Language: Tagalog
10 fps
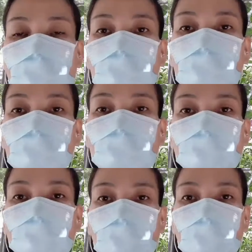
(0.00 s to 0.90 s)
Kasi
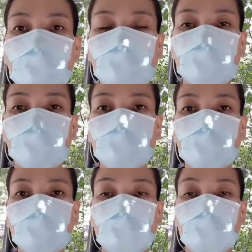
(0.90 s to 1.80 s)
merong iba na hindi
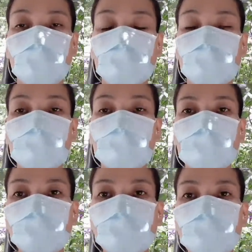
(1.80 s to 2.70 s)
pa nila
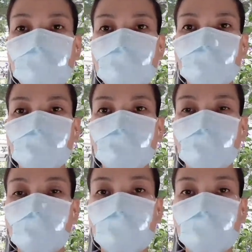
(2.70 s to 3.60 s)
nare-reach yung
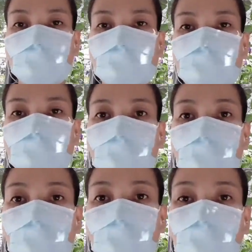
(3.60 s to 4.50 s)
4 weeks,
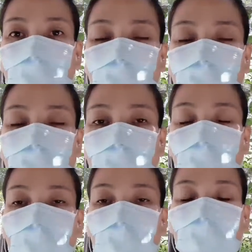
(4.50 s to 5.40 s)
nagre-request na sila.
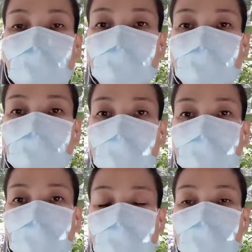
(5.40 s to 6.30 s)
Kailangan po
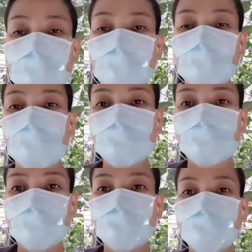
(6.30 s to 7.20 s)
nating
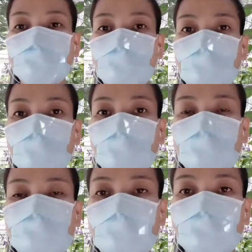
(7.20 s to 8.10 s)
hintayin yung 4
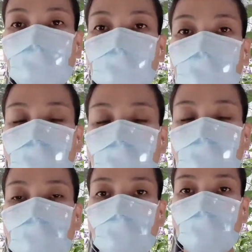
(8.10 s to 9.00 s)
weeks bago po
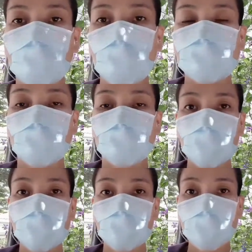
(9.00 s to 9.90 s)
tayo mag-request ng
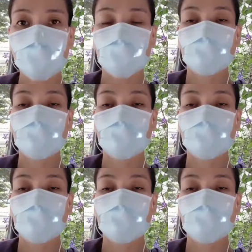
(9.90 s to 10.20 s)
PIN.